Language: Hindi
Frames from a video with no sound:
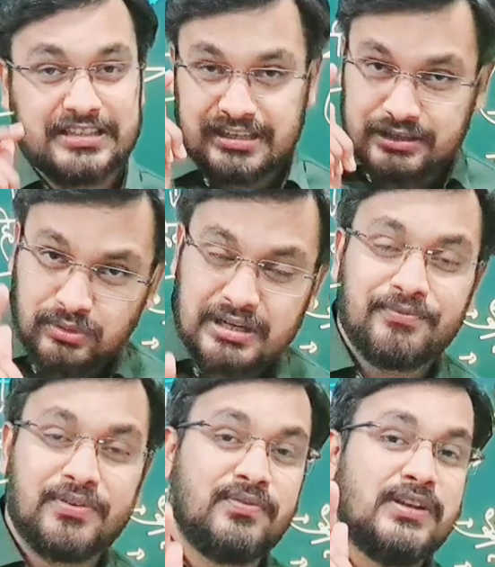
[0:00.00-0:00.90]
कि अगर उनका
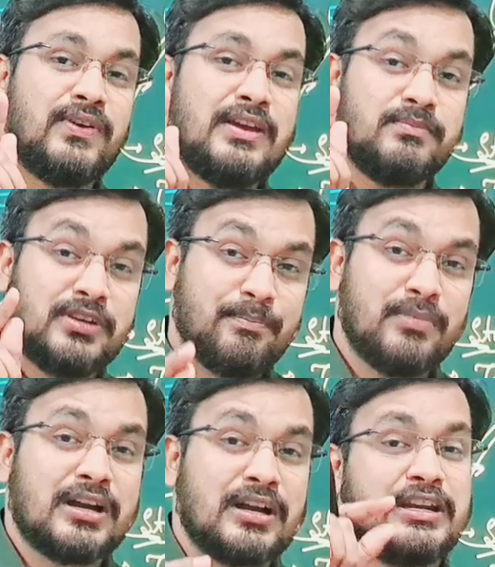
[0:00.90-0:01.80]
55
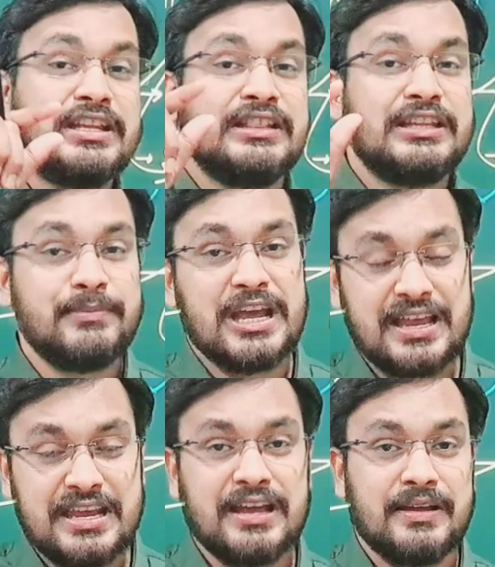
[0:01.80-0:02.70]
नंबर अगर हिंदी में
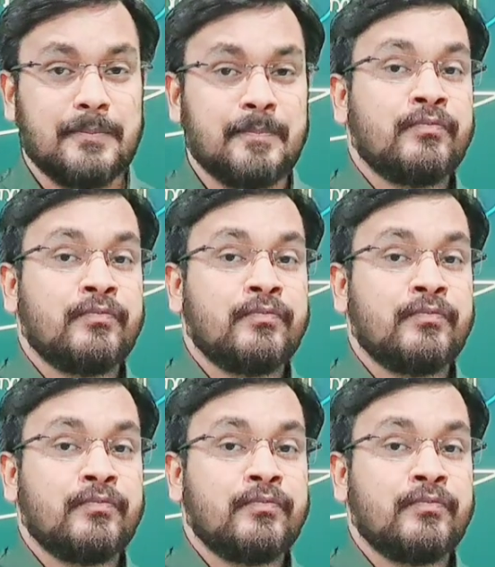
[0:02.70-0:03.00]
आया है